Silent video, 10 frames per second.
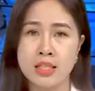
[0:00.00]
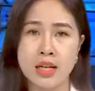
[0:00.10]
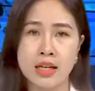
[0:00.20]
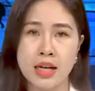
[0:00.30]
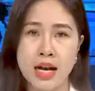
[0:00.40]

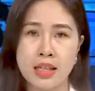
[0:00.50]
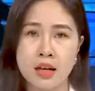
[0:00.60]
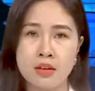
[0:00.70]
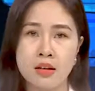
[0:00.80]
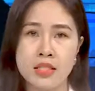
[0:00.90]
triển khai
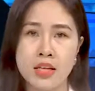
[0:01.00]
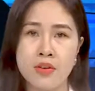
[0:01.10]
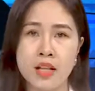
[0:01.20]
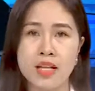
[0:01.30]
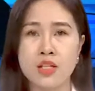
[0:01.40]
tên lửa
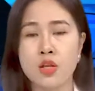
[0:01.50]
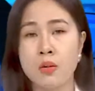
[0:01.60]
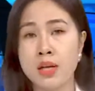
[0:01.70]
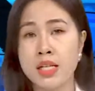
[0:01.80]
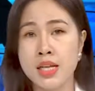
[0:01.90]
Javelin do
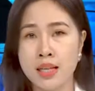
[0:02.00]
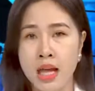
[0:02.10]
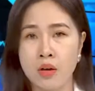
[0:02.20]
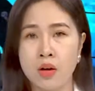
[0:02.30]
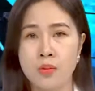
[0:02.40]
Mỹ chế
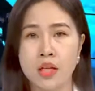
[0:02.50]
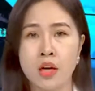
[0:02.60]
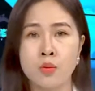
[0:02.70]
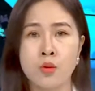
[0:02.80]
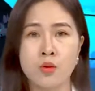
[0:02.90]
tạo ở miền
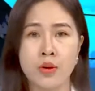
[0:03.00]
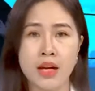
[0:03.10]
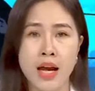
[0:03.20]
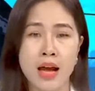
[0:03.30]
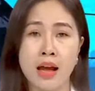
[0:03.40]
đông
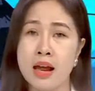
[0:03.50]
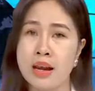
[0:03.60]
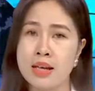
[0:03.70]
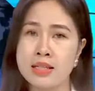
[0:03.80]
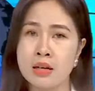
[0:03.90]
Ukraine
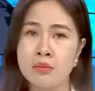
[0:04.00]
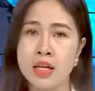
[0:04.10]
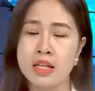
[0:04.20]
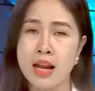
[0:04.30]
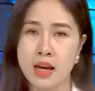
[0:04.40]
là diễn
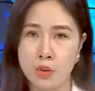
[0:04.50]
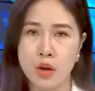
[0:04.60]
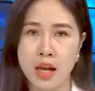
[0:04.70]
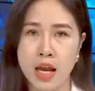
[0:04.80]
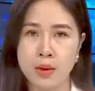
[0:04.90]
biến đáng
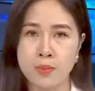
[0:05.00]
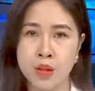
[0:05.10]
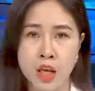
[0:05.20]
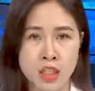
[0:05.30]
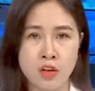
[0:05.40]
quan ngại.
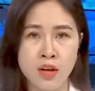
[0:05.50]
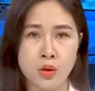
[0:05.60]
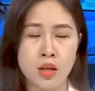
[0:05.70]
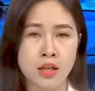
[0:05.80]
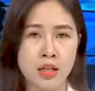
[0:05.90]
Trong vài
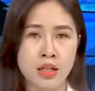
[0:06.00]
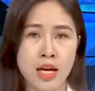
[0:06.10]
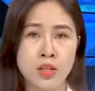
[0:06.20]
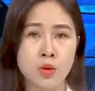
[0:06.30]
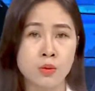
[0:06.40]
tuần gần
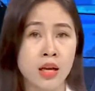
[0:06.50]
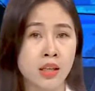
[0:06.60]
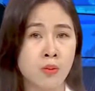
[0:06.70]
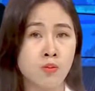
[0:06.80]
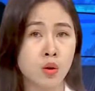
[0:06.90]
đây, chúng ta
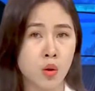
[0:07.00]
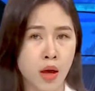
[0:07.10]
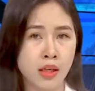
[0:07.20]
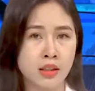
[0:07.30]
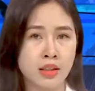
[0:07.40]
thấy một
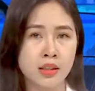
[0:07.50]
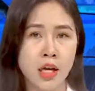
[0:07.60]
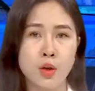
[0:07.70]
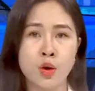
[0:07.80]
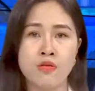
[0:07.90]
loạt những
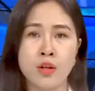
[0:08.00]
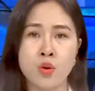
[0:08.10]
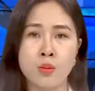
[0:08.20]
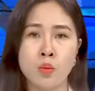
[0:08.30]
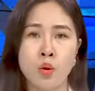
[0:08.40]
thay đổi về
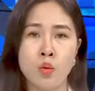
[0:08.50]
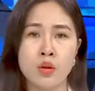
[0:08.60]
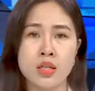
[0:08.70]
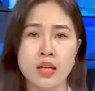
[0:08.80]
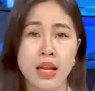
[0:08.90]
tuyên bố của
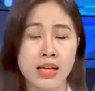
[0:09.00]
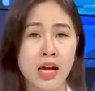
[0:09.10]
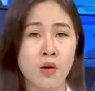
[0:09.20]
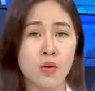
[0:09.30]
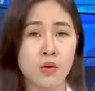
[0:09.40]
giới lãnh
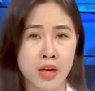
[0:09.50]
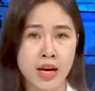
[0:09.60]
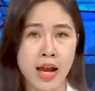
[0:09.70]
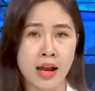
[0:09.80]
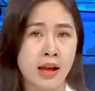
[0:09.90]
đạo
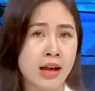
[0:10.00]
Ukraine,